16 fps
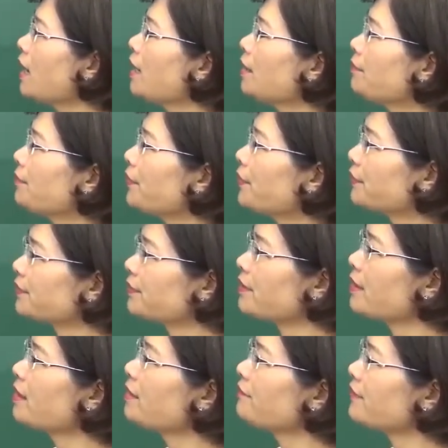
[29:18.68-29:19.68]
một
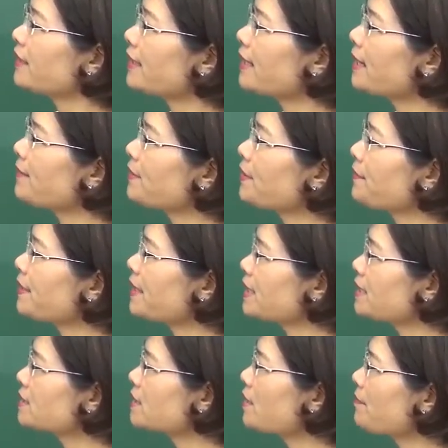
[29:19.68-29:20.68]
Việt Nam đồng ý
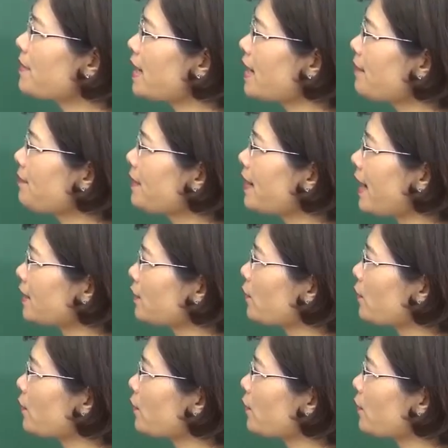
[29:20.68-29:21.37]
cho 15.000